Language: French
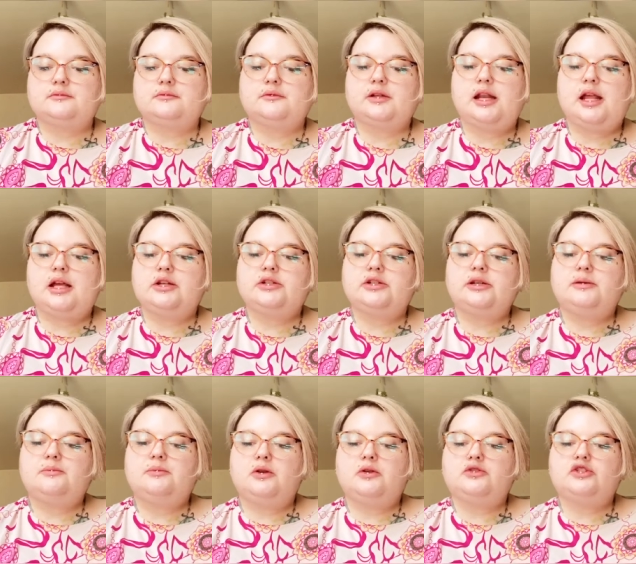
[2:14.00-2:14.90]
l'argile
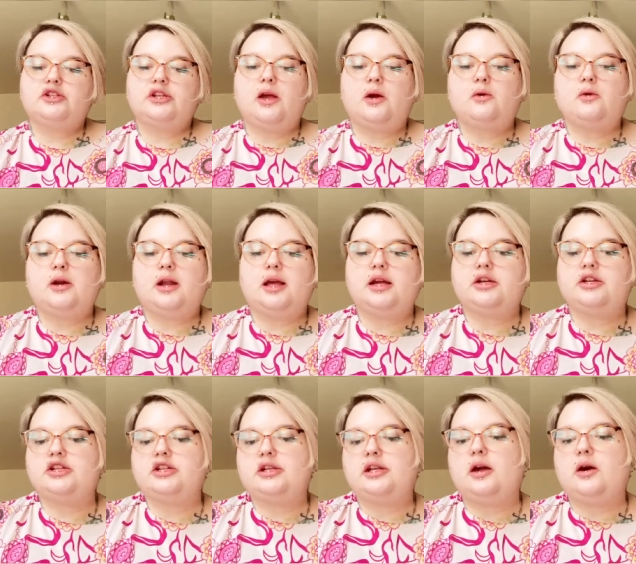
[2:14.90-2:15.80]
blanche kaolin
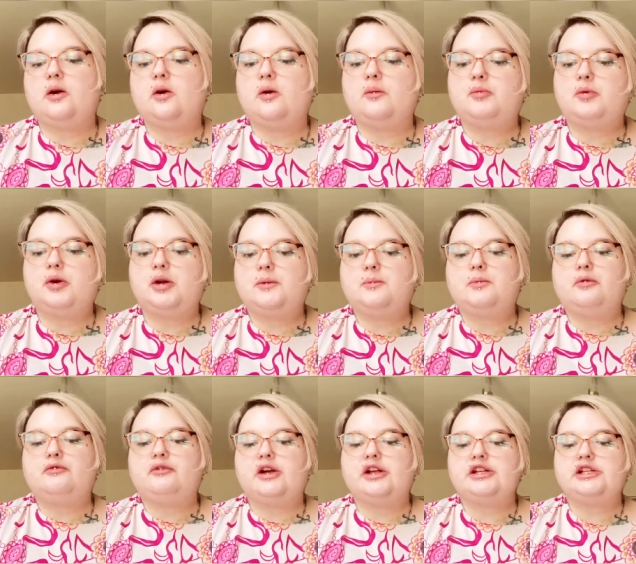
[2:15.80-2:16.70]
régénérant pour les peaux
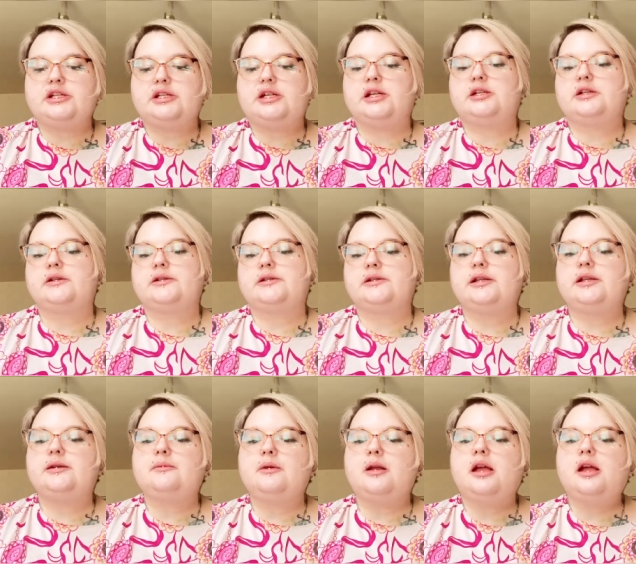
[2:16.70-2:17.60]
fragiles et
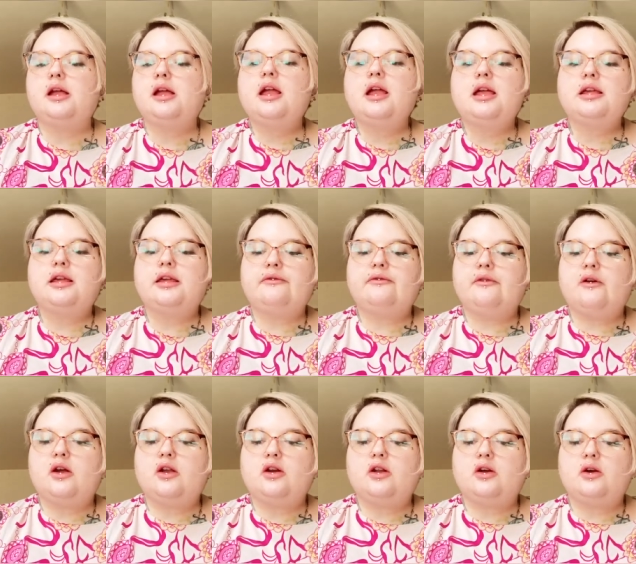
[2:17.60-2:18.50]
sensibles qui
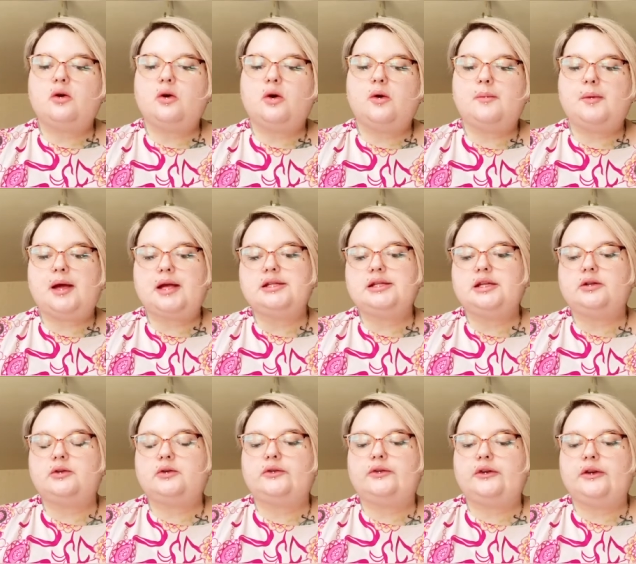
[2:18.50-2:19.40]
veulent repartir
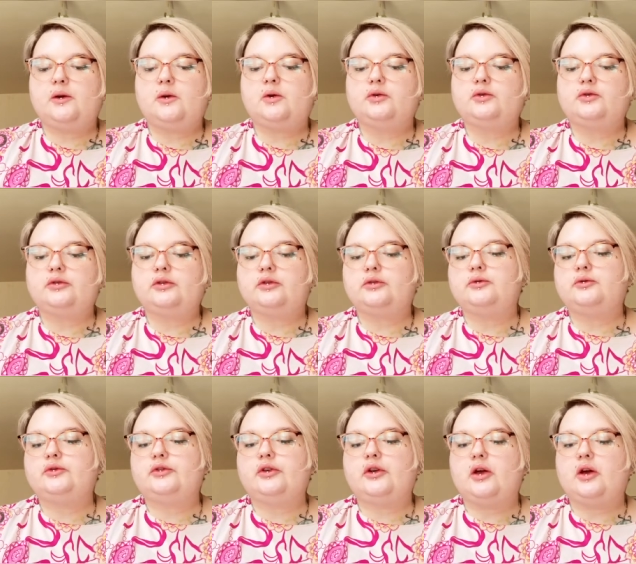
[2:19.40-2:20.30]
de zéro tout en
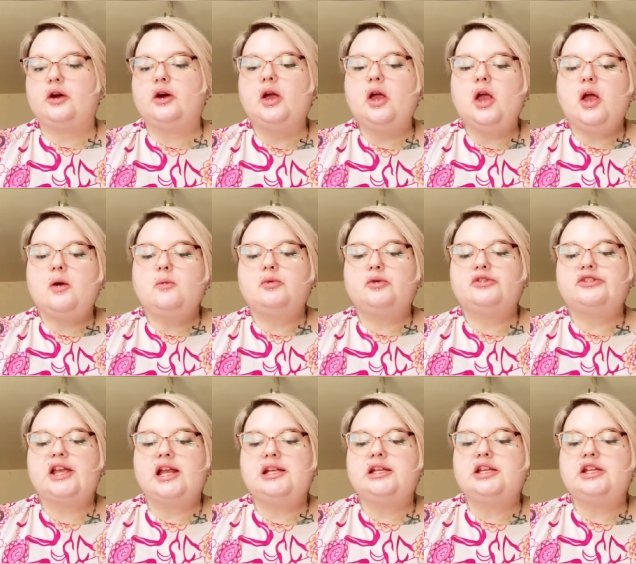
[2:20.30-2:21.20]
douceur, pour
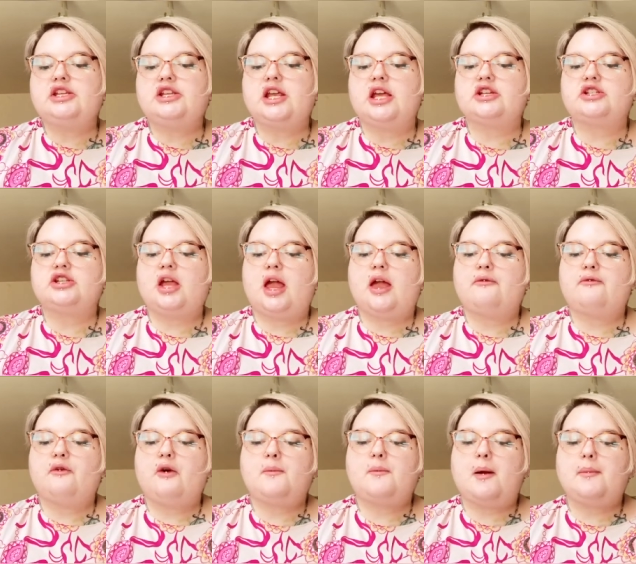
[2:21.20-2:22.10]
celles qui cherchent un
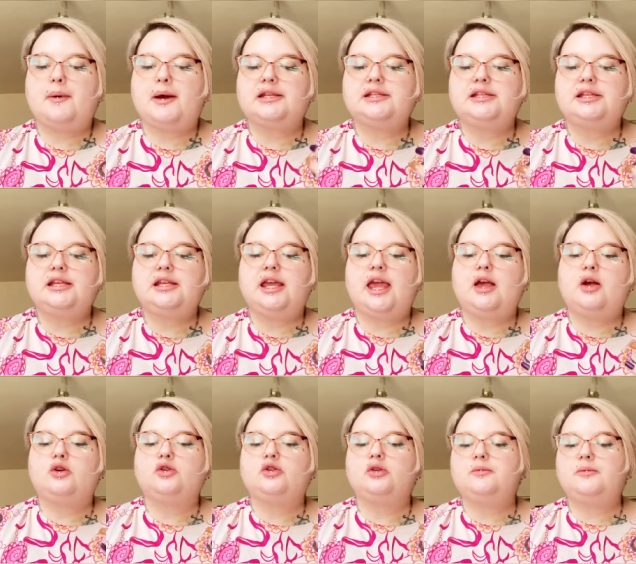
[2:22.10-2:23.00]
format pratique,
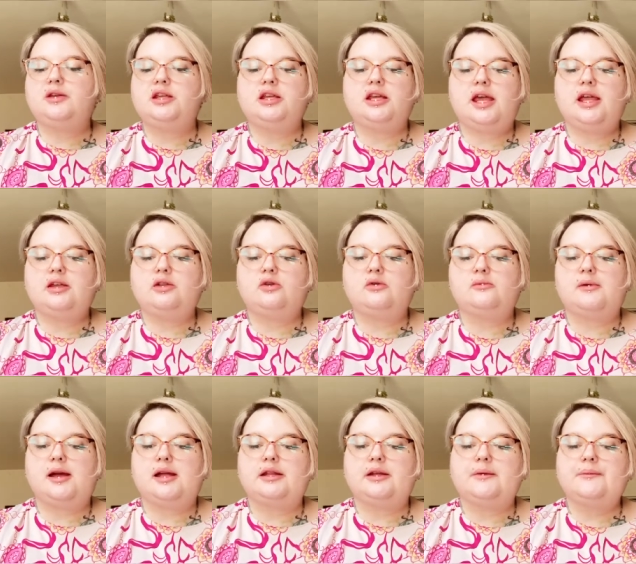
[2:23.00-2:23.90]
économique et
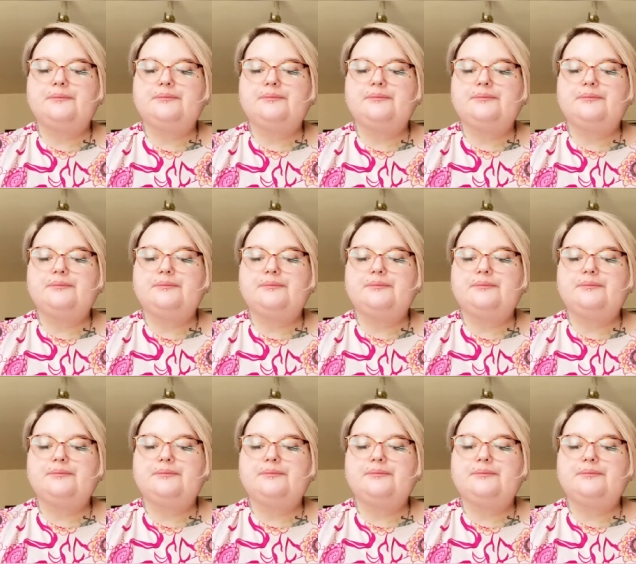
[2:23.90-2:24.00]
nomade.